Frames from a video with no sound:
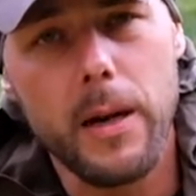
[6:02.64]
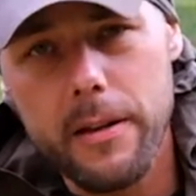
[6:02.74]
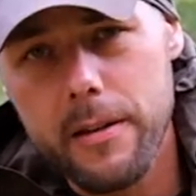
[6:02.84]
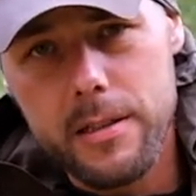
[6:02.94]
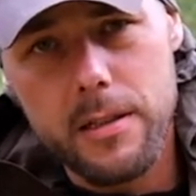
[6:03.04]

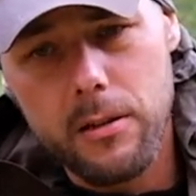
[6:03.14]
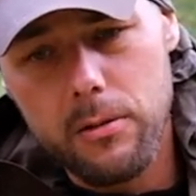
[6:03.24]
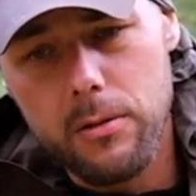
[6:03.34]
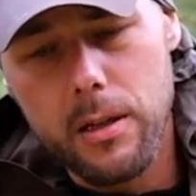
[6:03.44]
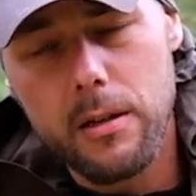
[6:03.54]
Wilderness
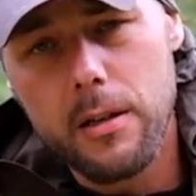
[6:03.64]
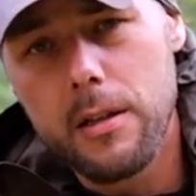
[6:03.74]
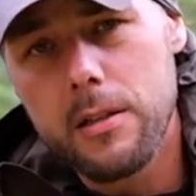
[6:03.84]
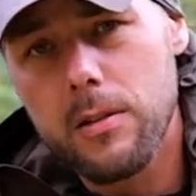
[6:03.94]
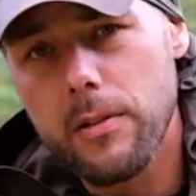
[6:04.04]
Outdoor,
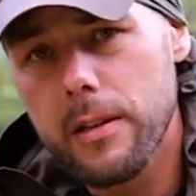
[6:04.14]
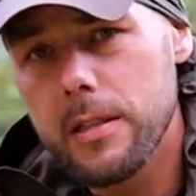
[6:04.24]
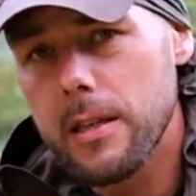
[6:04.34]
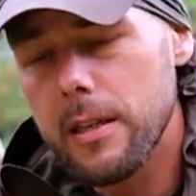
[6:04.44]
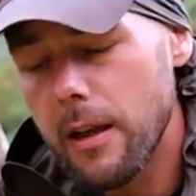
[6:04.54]
sondern
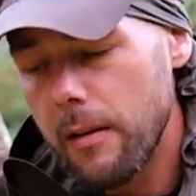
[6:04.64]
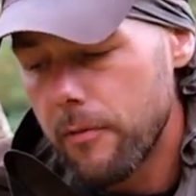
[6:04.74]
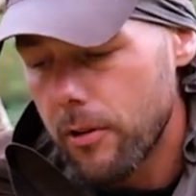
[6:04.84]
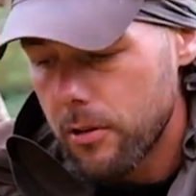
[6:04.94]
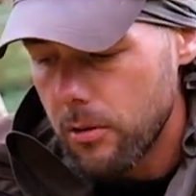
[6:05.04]
es geht
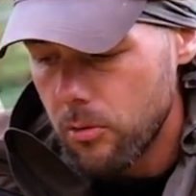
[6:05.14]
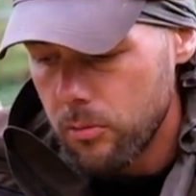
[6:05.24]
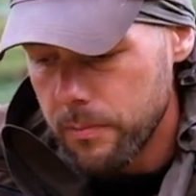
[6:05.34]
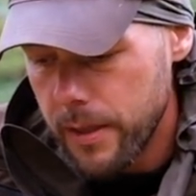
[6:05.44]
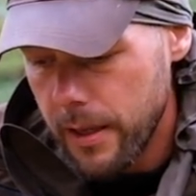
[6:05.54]
einfach
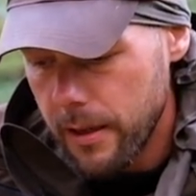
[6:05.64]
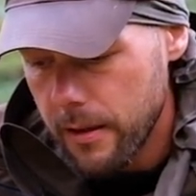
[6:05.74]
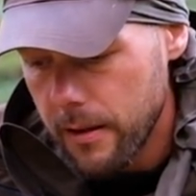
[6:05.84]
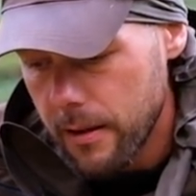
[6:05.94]
um die